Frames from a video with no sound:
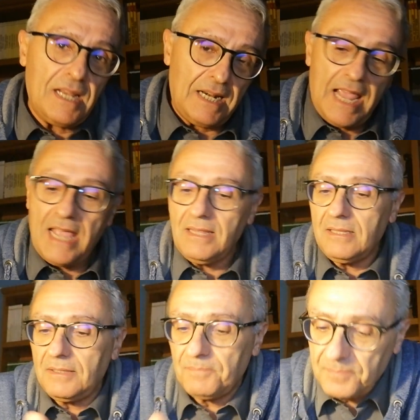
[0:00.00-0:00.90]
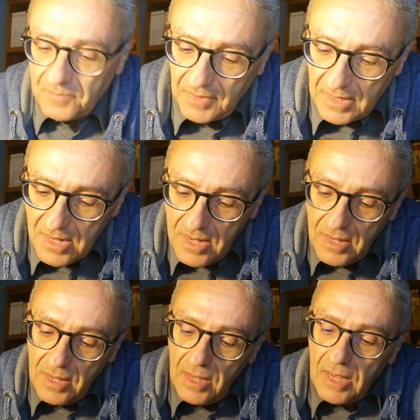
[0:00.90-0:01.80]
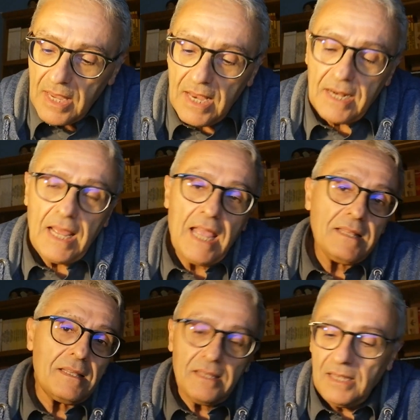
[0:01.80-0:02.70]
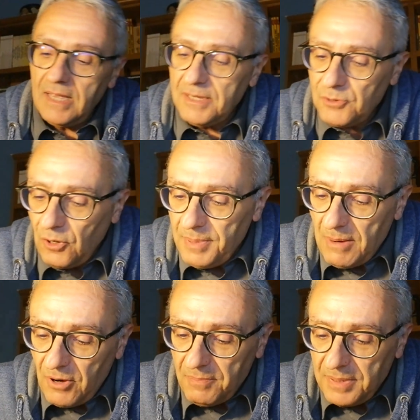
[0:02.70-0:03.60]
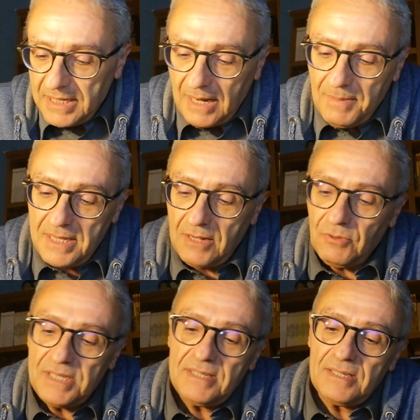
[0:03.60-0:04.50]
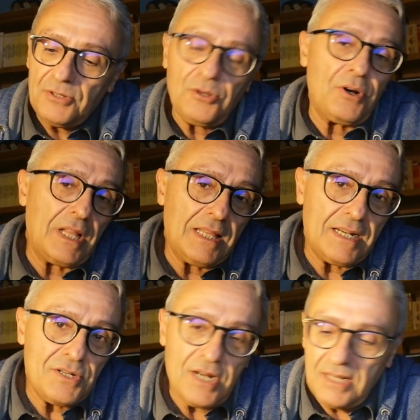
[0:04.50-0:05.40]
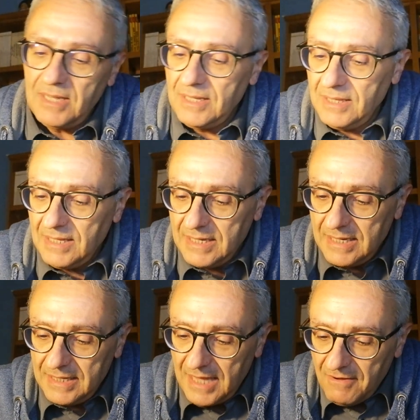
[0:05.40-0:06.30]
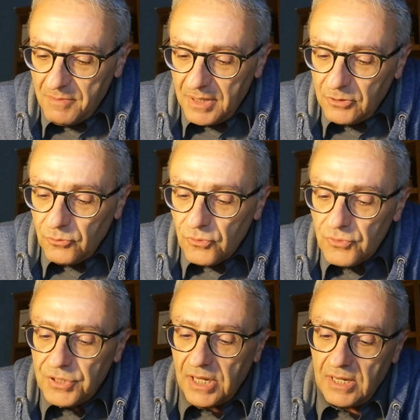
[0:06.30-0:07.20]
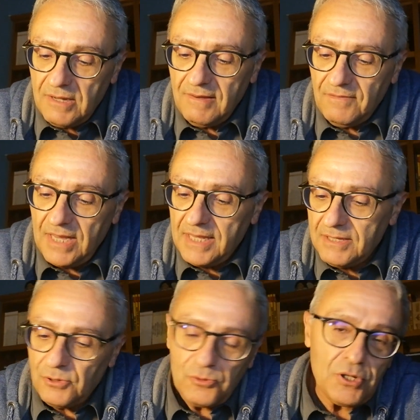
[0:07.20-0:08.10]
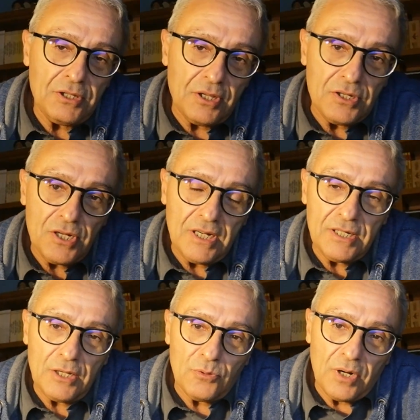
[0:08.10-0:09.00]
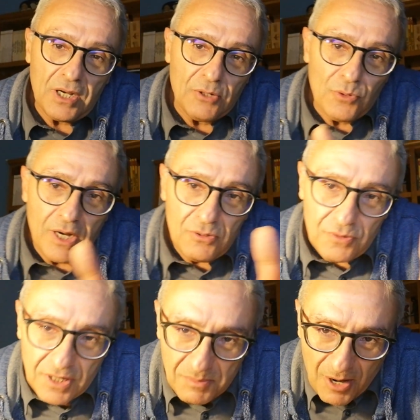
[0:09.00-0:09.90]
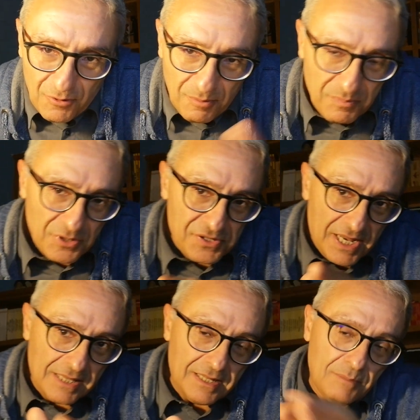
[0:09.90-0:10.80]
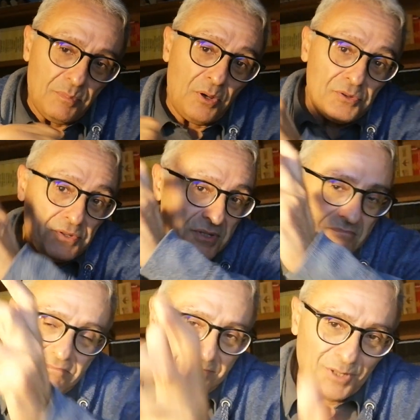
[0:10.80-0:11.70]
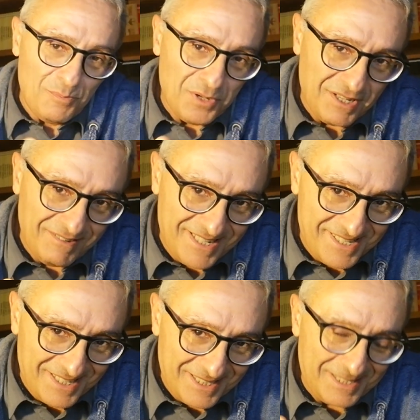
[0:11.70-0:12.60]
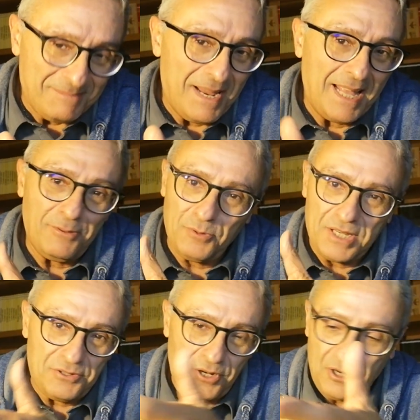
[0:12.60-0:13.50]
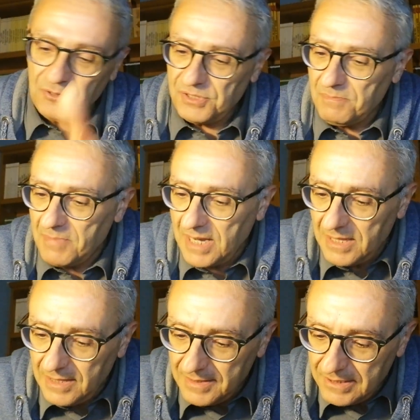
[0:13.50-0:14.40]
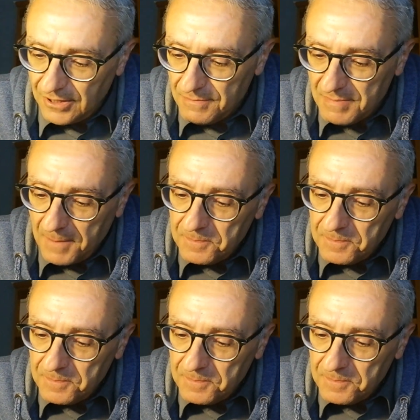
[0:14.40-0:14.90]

i crediti. I crediti eh, scopriamo che praticamente questa storia alla ricerca delle navi perdute eh, vede soggetto e sceneggiatura a, cura di Mauro Boselli, il boss, non poteva essere altrimenti una storia così bella, insomma.